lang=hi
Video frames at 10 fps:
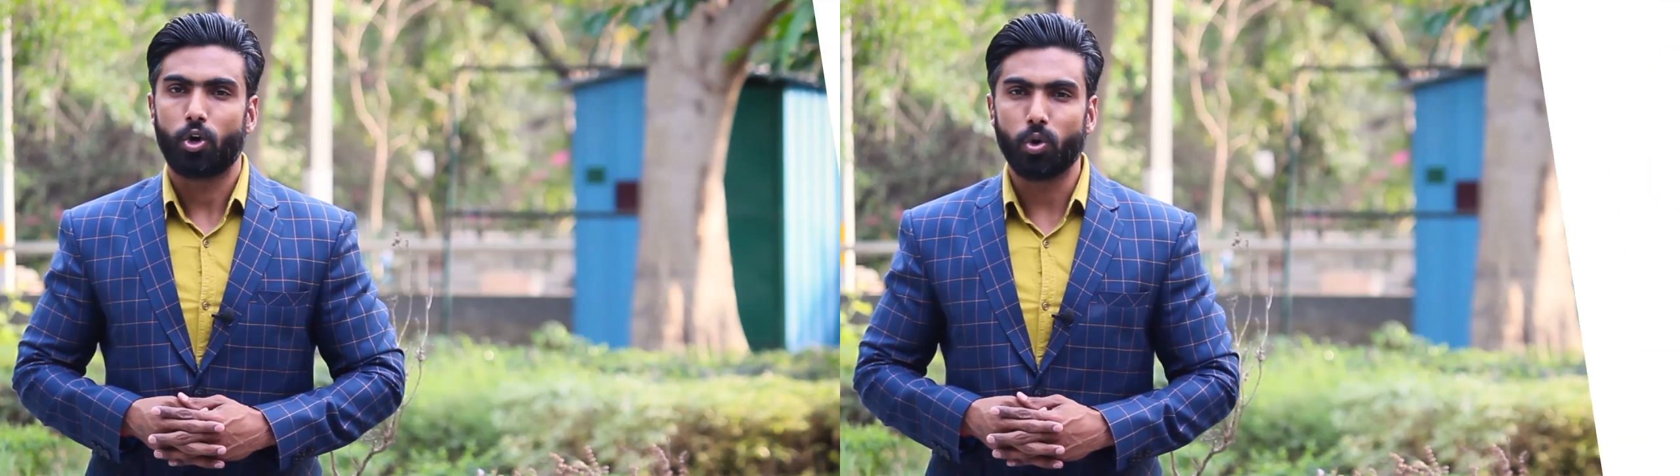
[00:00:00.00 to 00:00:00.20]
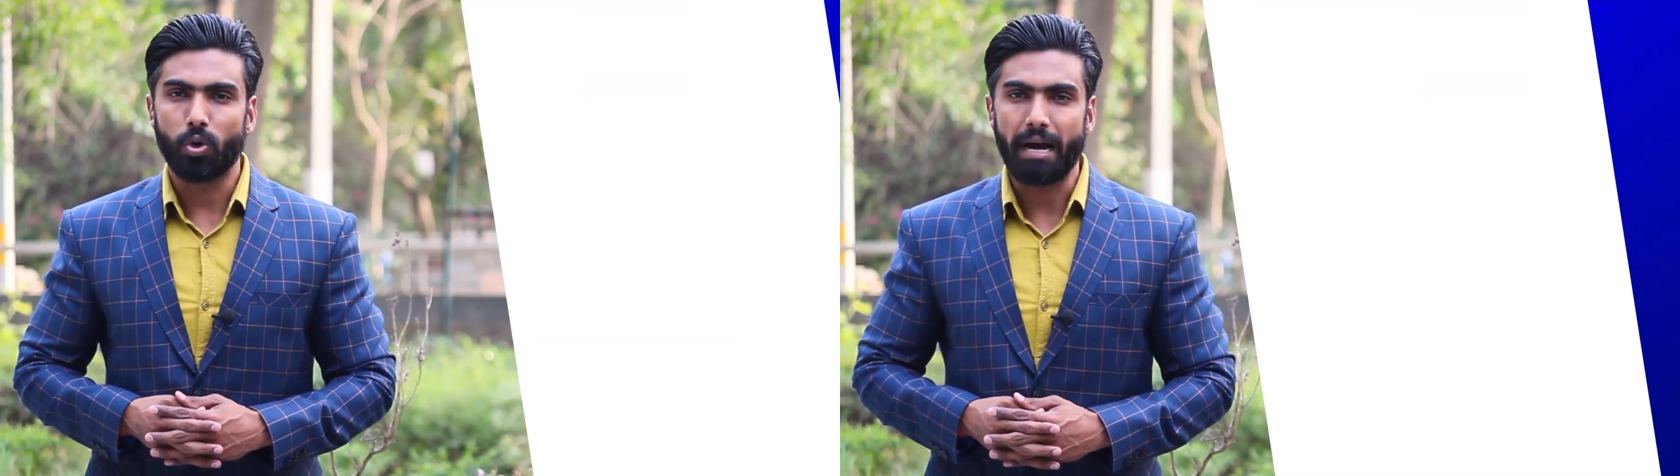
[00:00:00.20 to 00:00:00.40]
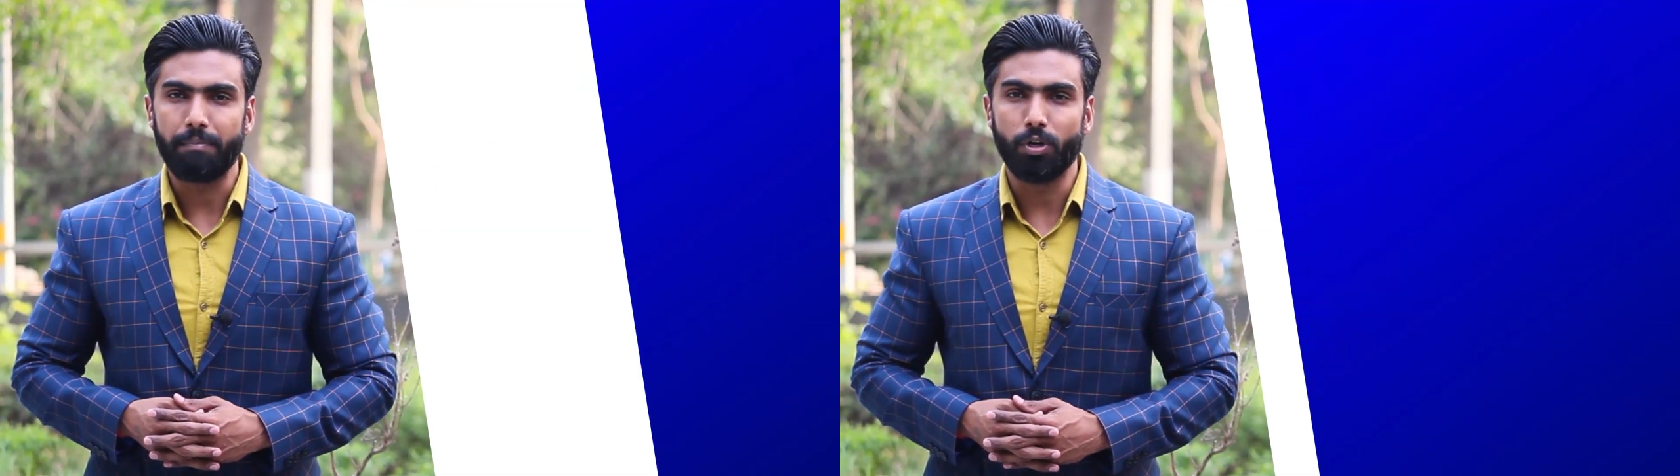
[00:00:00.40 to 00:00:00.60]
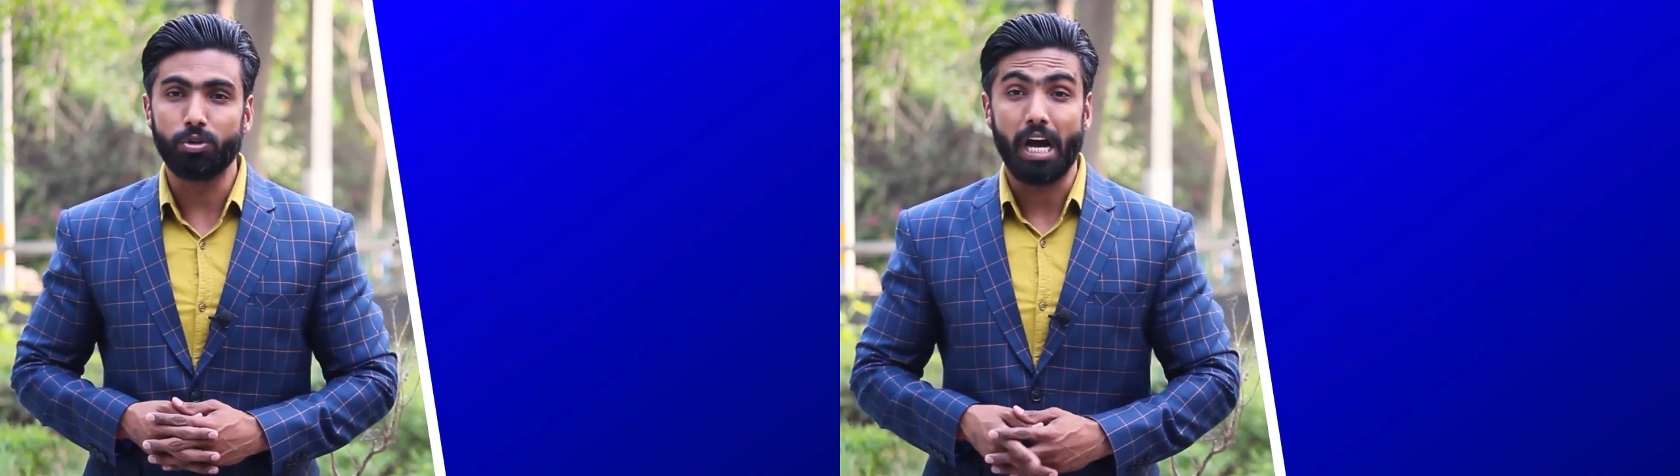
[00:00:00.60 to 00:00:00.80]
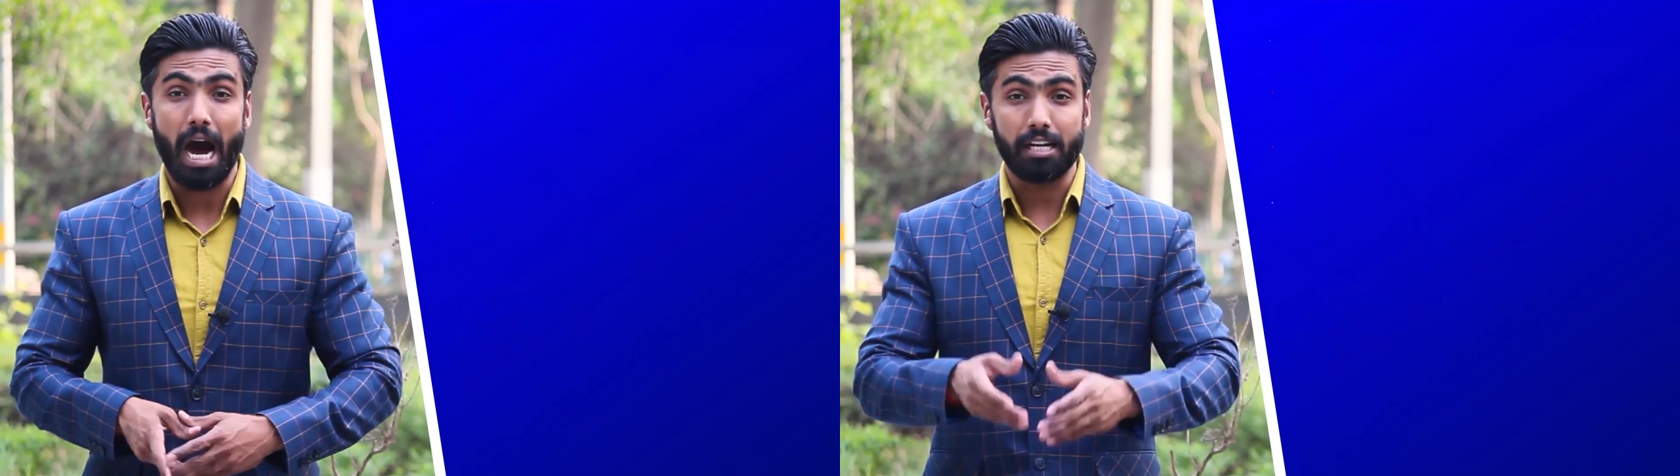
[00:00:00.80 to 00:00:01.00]
गुरुग्राम
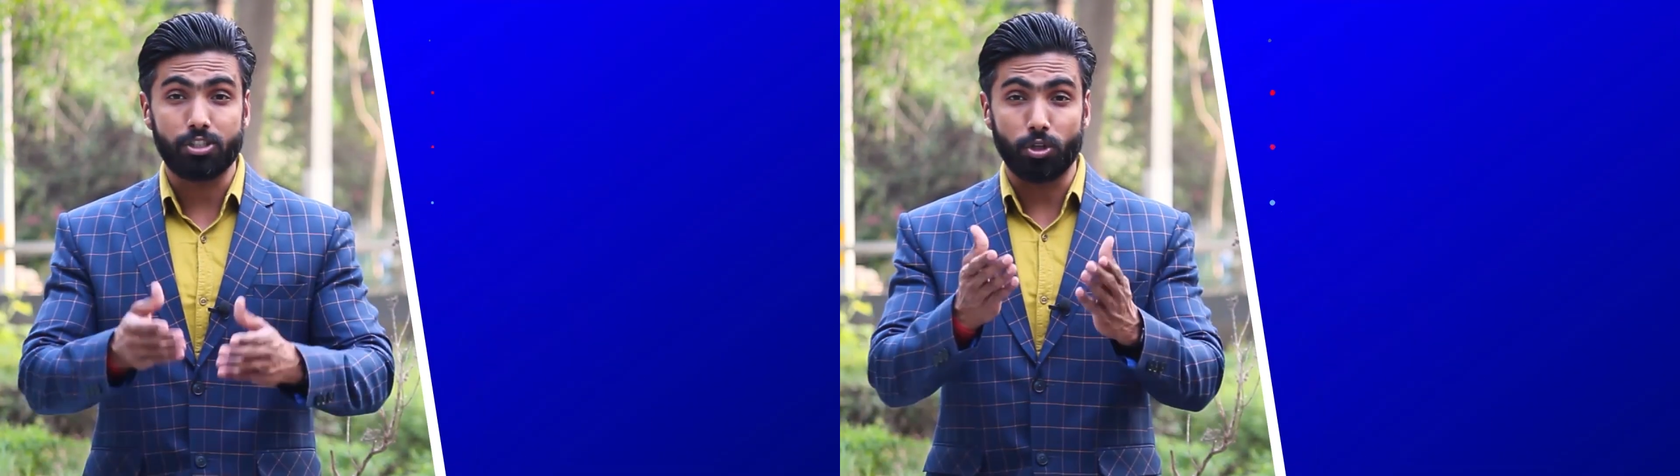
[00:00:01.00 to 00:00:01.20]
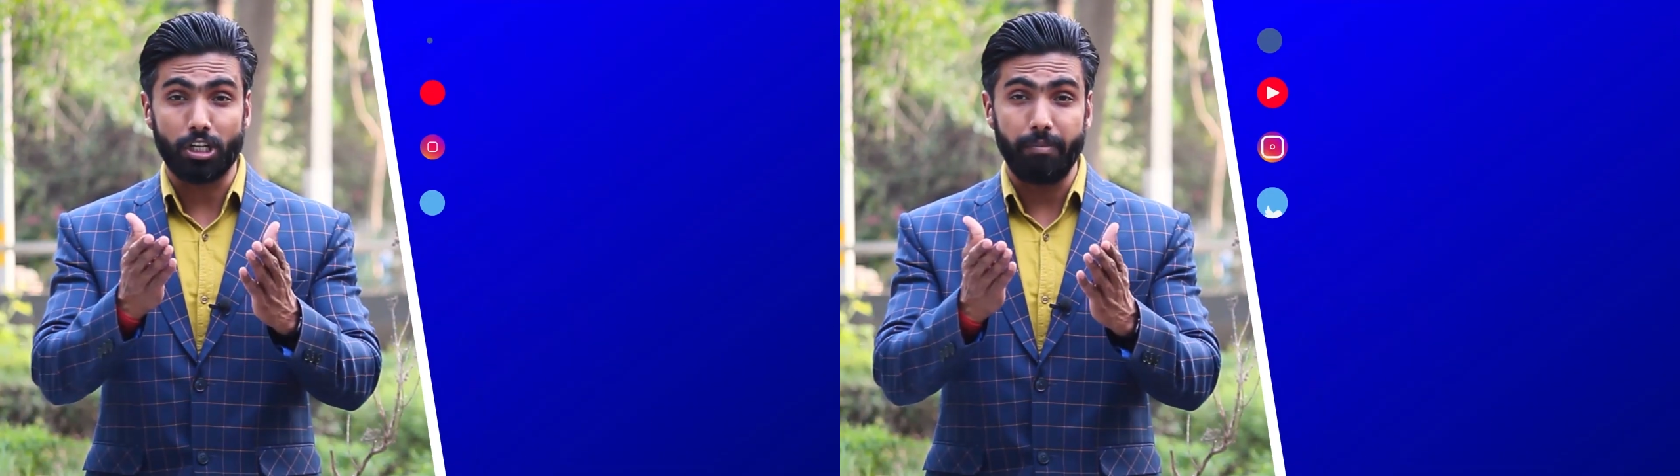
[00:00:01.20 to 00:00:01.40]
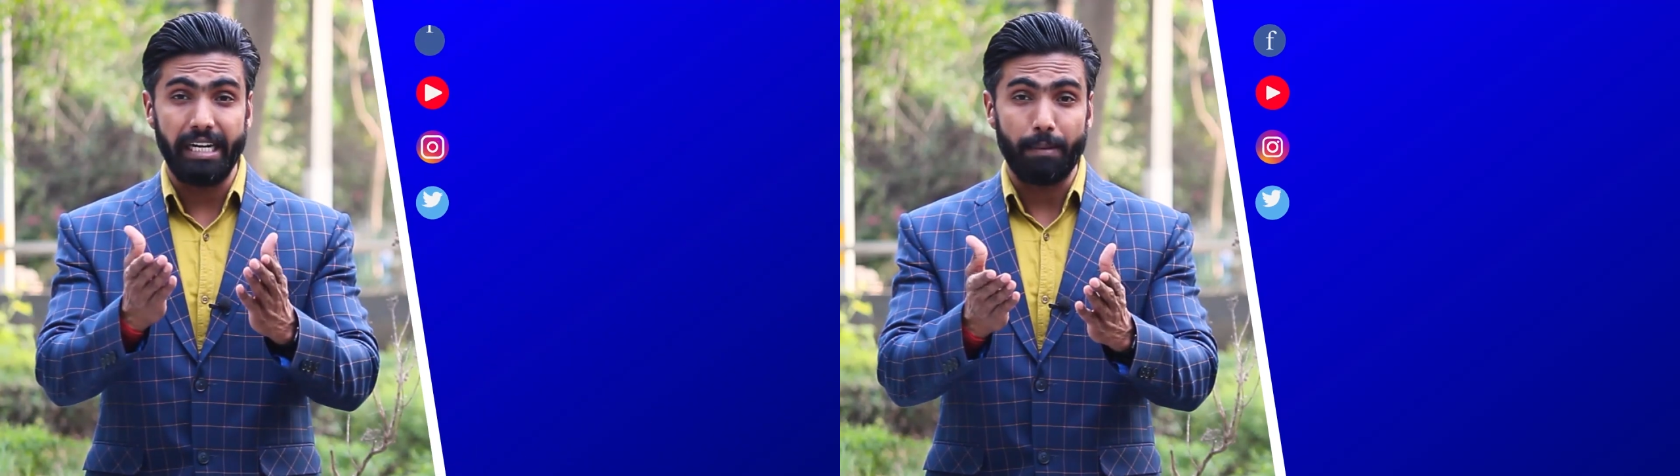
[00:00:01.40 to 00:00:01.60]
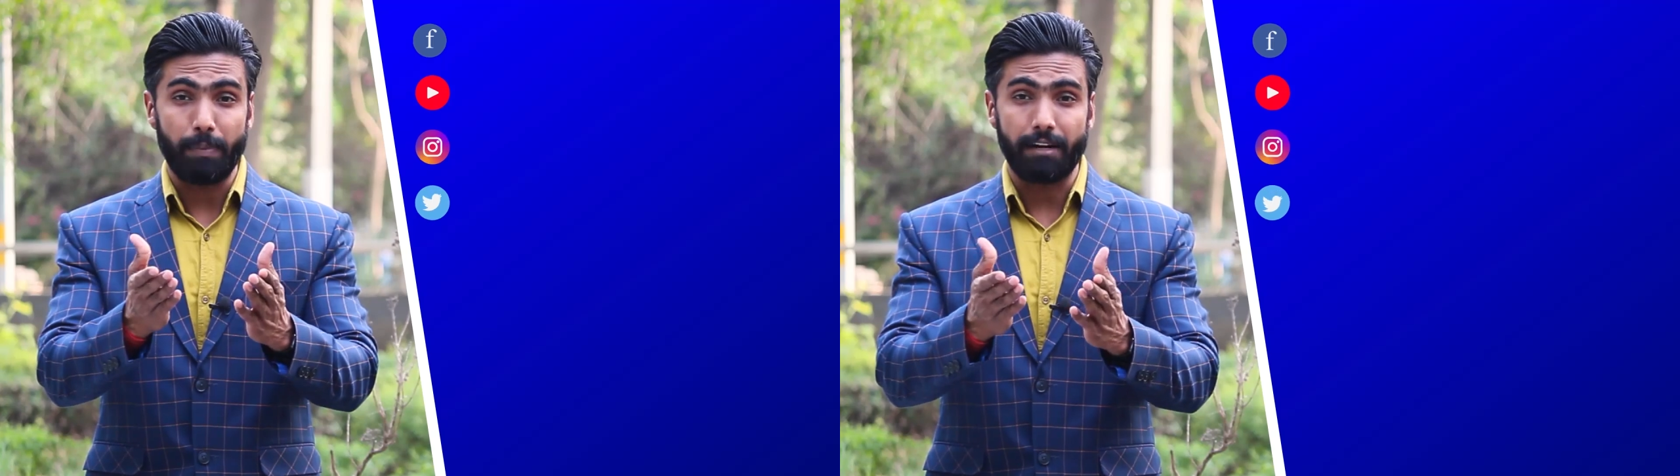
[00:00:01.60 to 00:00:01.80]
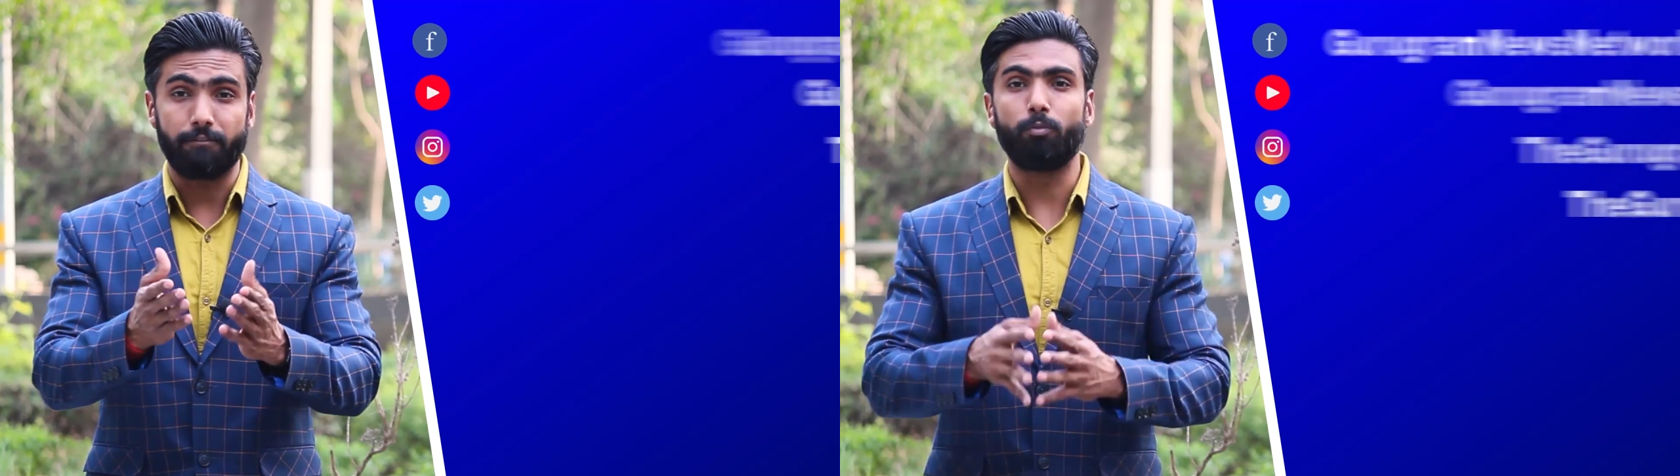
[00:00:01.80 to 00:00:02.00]
न्यूज हर सोशल मीडिया
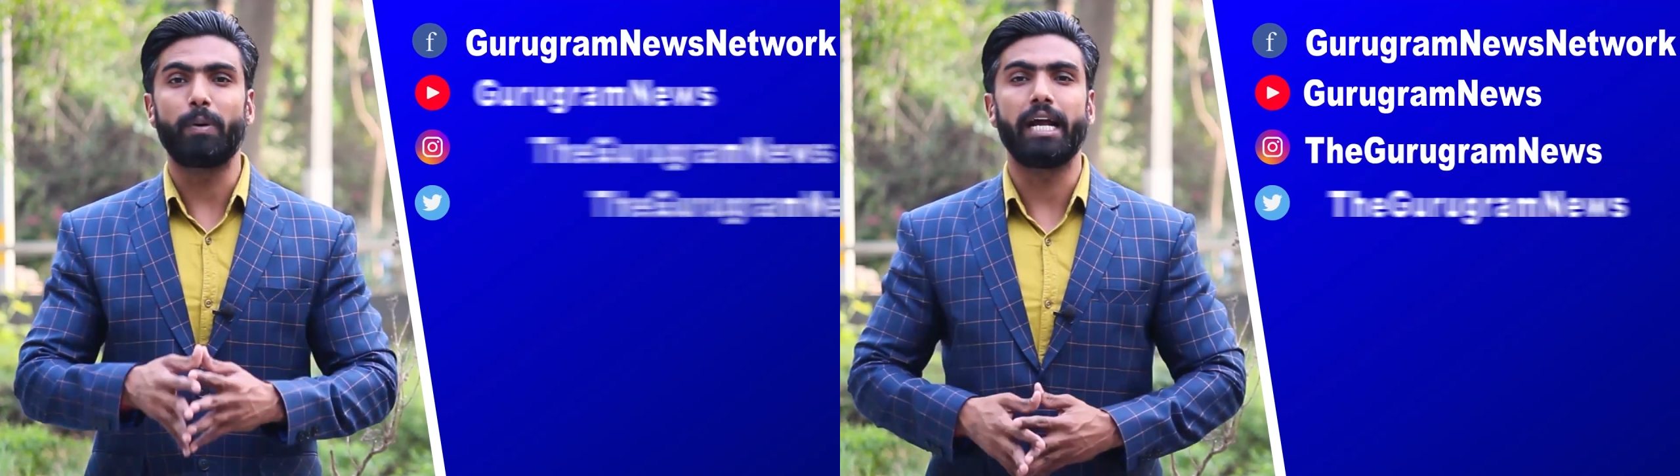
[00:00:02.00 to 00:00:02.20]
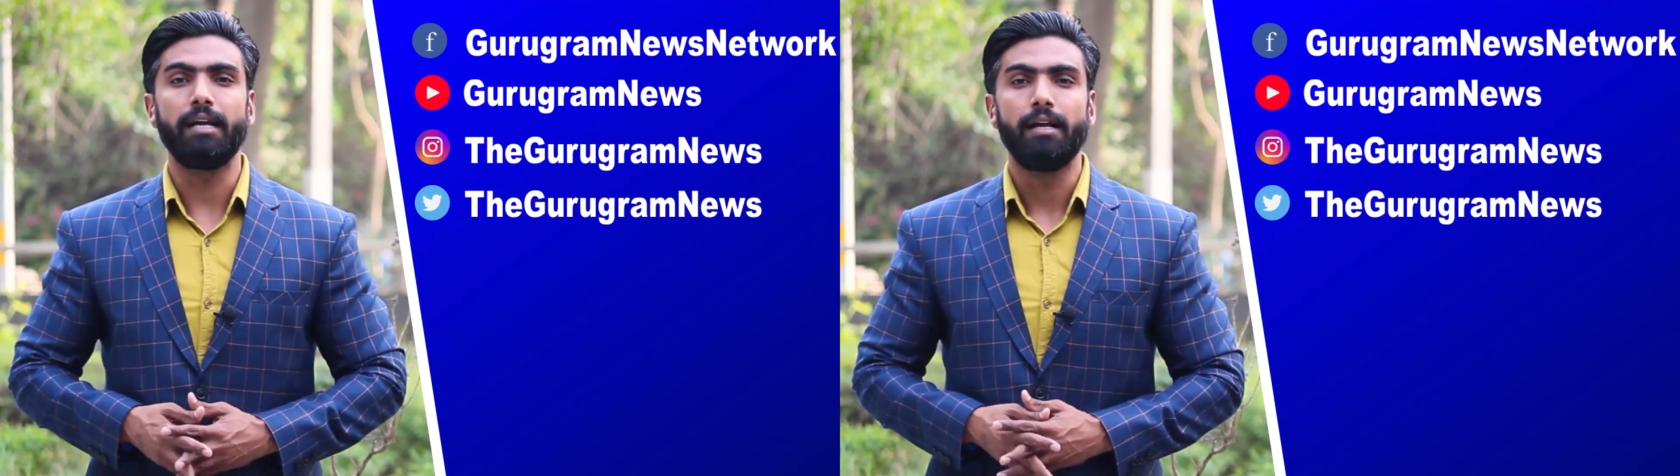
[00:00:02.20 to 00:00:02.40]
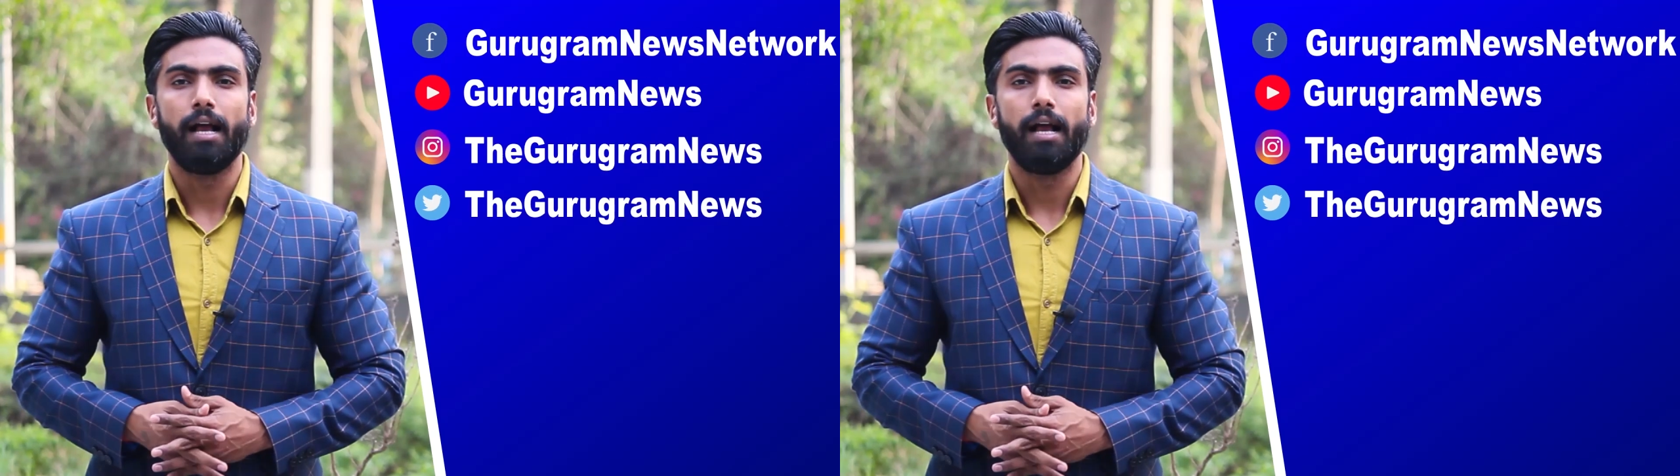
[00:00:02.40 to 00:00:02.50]
प्लेटफॉर्म पर है